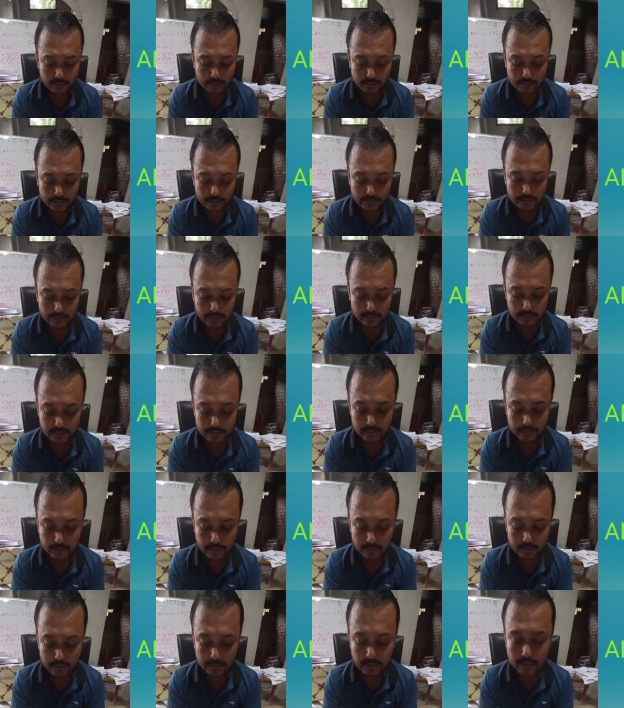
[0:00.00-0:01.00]
দিতে যাচ্ছি
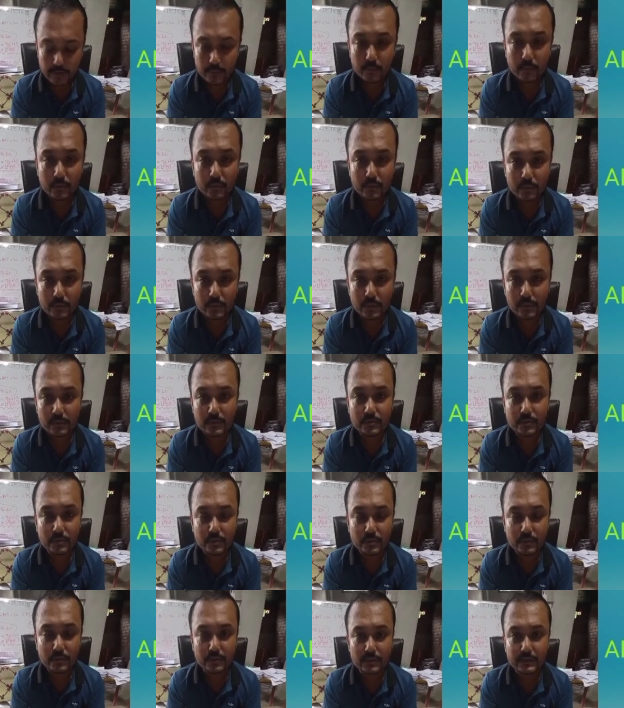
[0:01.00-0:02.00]
তাহলে প্রথমে আমি
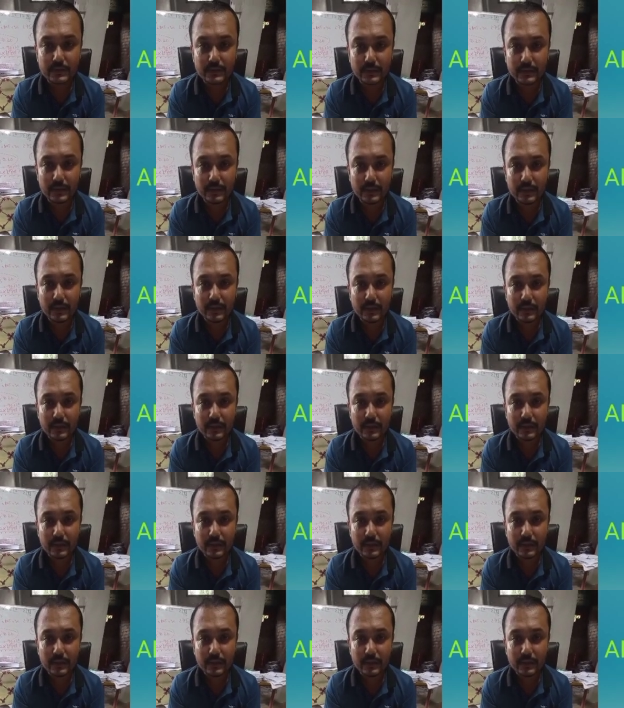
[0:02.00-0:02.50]
শুরু করতেছি কি